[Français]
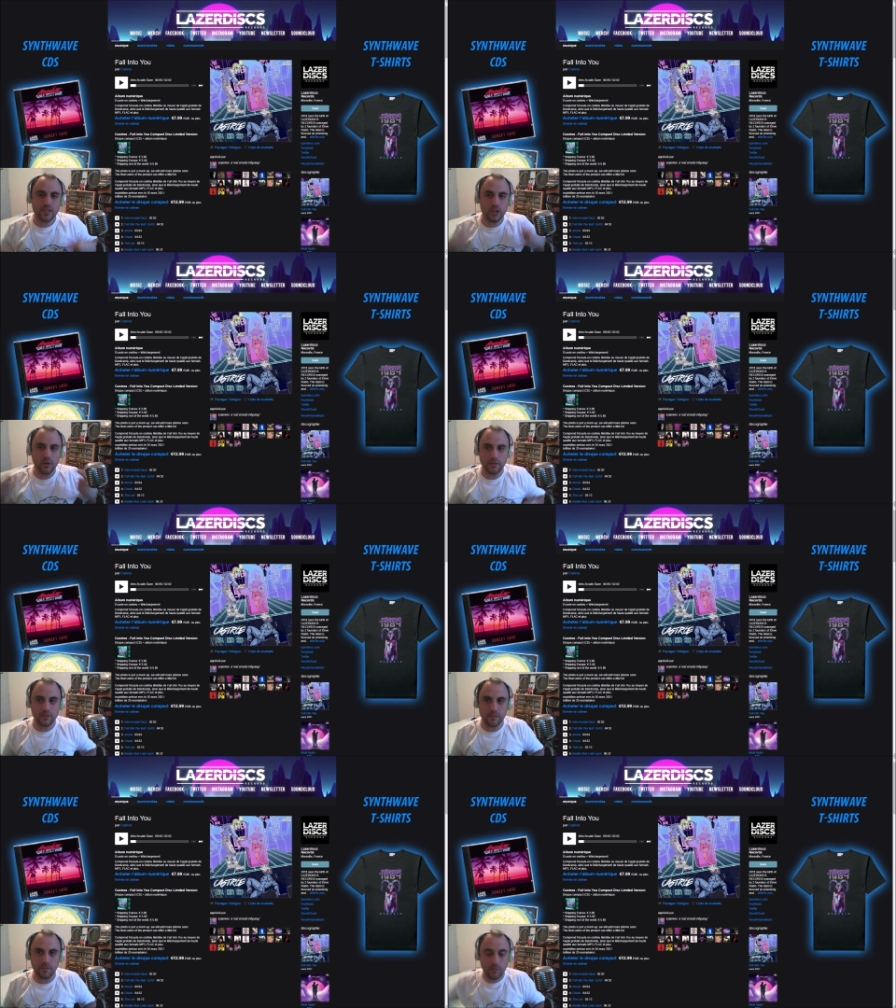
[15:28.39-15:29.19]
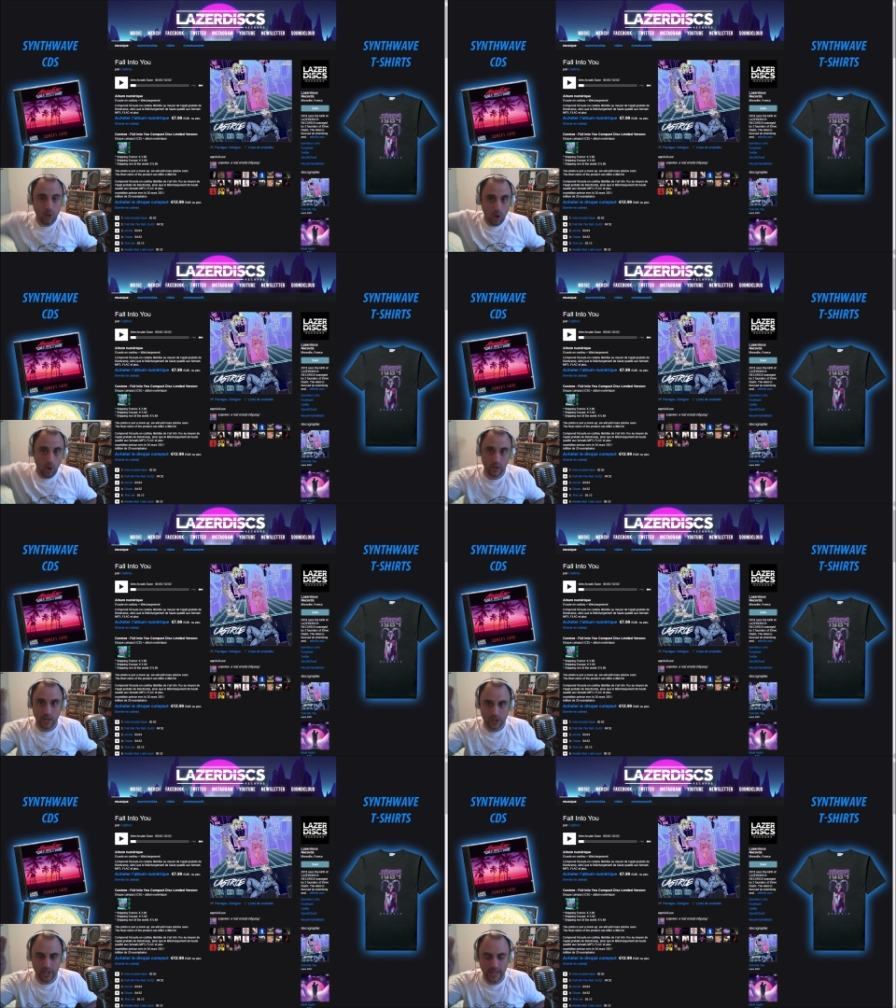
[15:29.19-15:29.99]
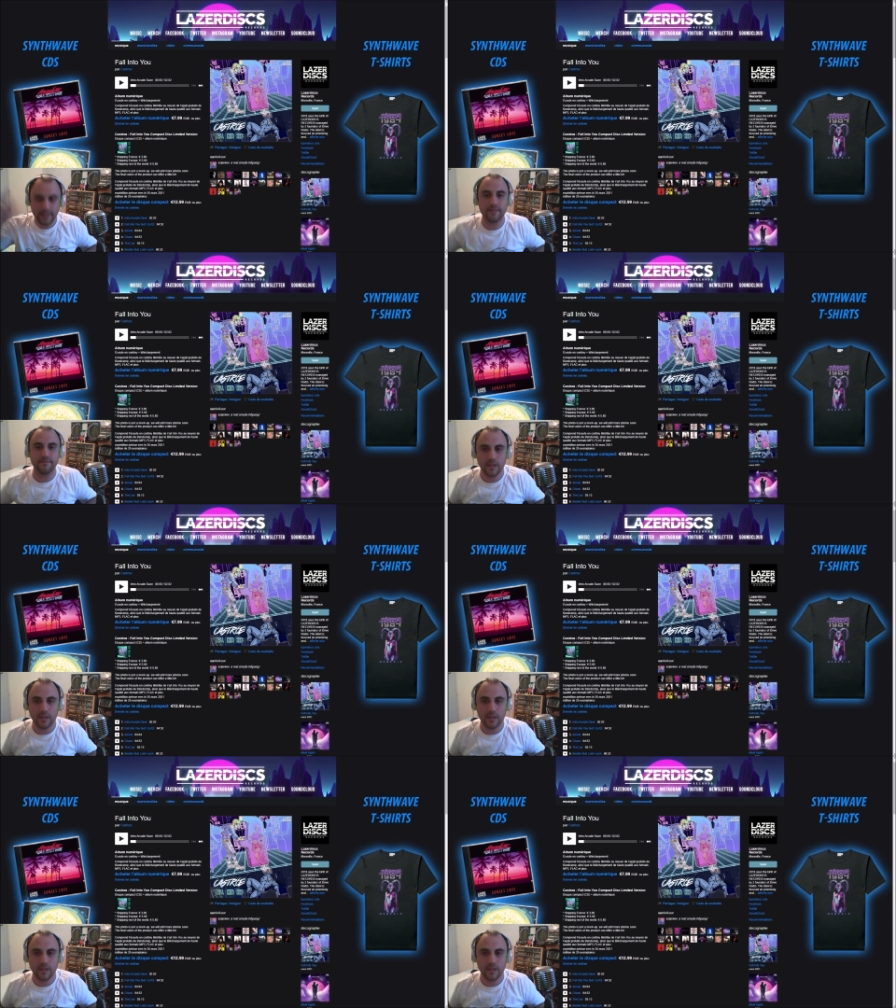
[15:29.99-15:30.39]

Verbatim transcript: sachez que les liens sont disponibles en haut de la chaîne.